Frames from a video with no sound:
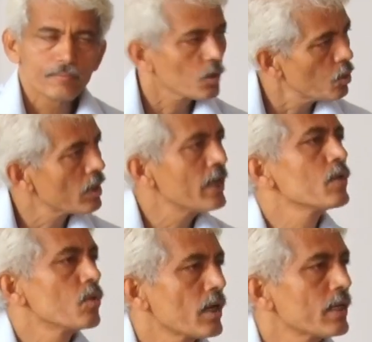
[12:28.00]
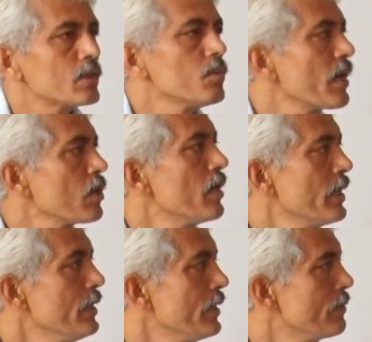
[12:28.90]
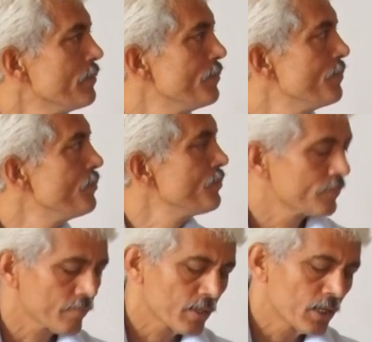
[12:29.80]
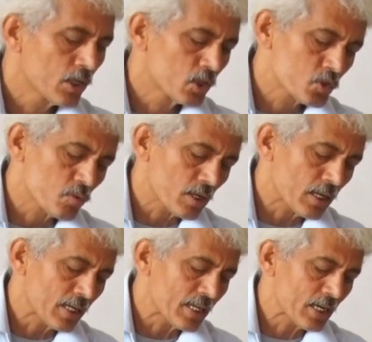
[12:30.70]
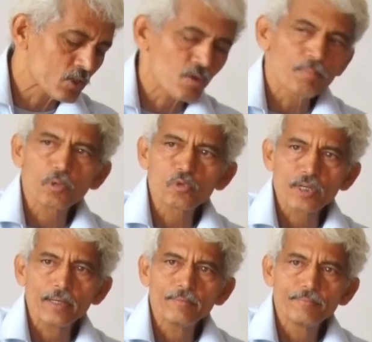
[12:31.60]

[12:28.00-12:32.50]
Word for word: होगा ही होगा नहीं तो मानव है ही नहीं स्वनारी या स्वपुरुष है